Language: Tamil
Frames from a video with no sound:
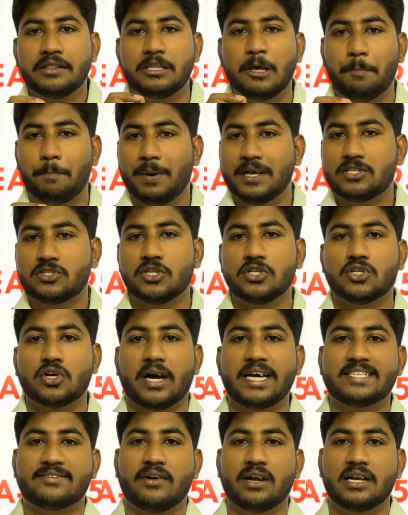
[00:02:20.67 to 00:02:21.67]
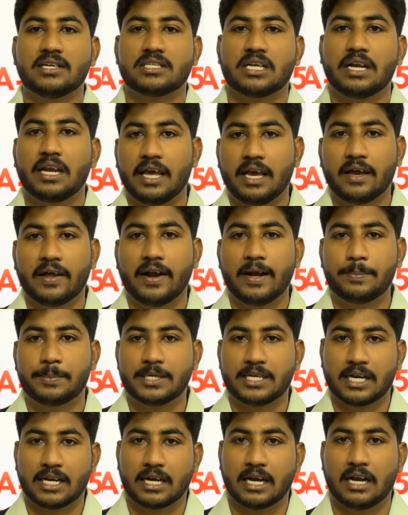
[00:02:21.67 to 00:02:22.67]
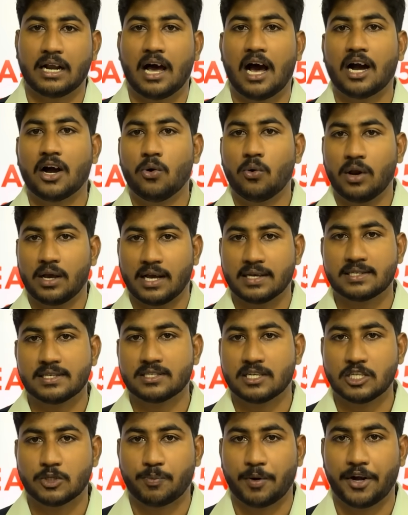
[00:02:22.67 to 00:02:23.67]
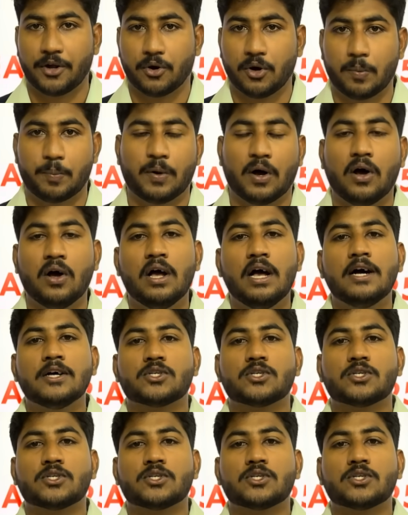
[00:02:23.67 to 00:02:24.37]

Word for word: தி பெஸ்ட் சாய்ஸ் விங் லிஸ்ட்டை நீங்கள் ரெடி பண்ணுறதுக்கு நாங்கள் உங்களுக்கு அசிஸ்டன்ஸ் பண்ணி கொடுப்போம்